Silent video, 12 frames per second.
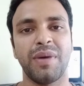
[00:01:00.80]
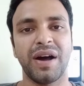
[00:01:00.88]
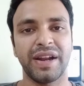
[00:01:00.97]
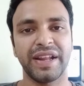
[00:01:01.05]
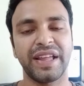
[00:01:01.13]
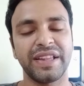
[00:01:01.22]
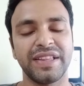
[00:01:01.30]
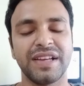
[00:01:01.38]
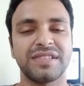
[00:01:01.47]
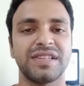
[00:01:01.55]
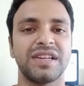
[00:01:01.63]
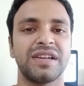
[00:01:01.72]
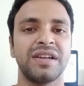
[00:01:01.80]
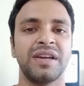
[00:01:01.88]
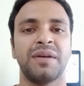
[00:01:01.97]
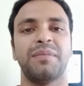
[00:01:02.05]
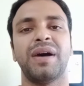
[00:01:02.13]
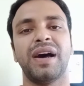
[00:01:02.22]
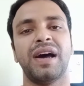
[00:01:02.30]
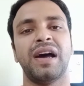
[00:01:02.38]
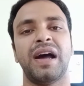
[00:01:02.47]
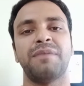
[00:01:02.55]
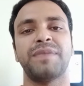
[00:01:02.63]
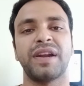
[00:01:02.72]
বা রেখে দিয়েছেন বা
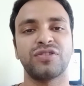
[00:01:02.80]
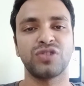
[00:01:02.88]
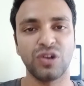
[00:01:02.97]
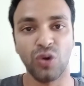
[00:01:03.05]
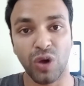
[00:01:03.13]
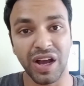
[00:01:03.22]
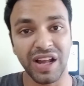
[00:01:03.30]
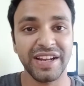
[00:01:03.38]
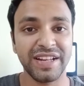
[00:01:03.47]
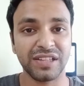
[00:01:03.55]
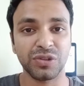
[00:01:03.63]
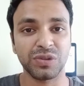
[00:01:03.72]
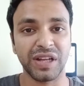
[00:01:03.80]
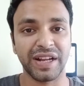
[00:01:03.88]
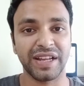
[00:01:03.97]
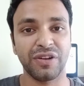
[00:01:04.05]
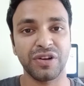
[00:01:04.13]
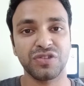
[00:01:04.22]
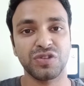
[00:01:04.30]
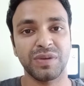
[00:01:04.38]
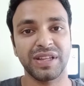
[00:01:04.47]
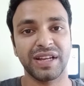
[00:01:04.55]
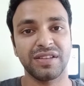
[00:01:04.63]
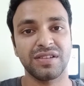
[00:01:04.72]
আপনারা যদি লোকাল এরিয়াতেও থাকেন অনেক
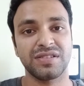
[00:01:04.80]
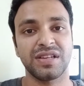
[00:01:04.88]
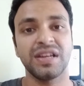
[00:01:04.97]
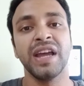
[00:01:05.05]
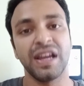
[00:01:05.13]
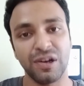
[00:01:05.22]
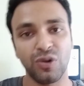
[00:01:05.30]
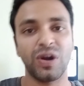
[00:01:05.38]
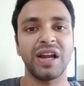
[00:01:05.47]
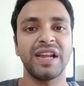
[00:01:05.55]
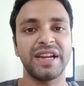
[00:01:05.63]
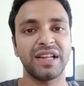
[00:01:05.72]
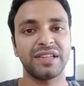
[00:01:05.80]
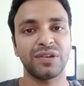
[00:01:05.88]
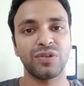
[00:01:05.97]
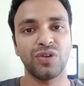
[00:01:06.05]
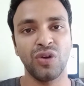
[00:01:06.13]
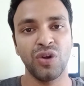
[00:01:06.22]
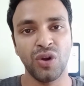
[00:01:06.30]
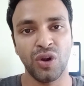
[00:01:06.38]
সময় দেখা যাচ্ছে লোকাল এরিয়াতে কোনো